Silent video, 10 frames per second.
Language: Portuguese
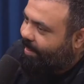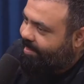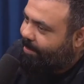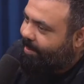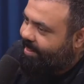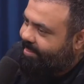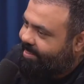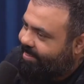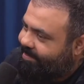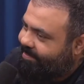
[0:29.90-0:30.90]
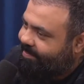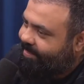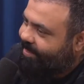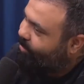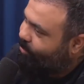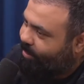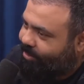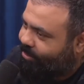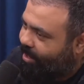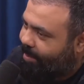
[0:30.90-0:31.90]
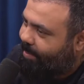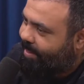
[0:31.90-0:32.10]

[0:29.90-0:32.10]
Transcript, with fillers: passa a banza, tu estoura a